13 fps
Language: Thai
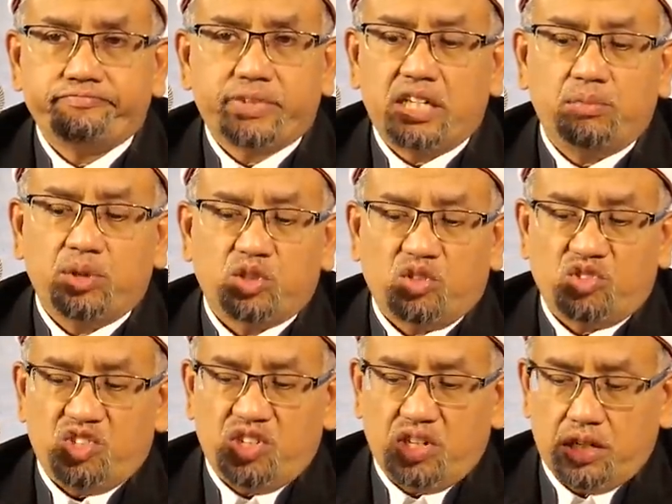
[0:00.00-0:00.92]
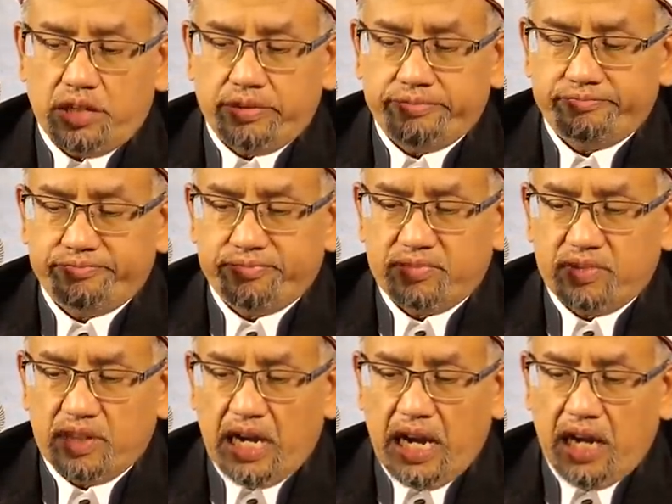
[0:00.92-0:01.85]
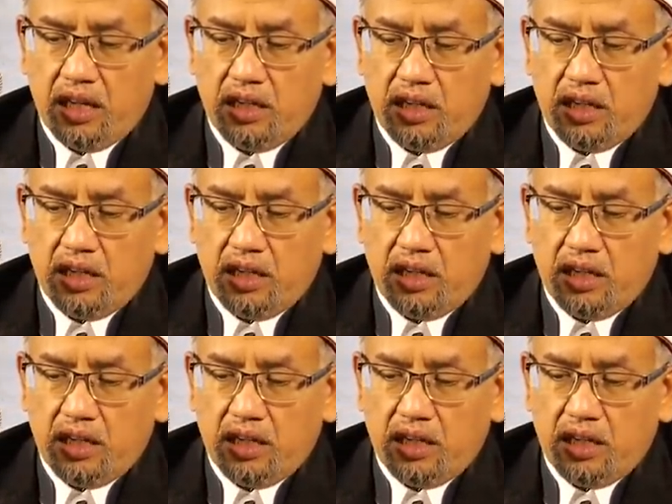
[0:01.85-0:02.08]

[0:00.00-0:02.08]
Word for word: อันนี้ไม่ต้องเชื่อนะ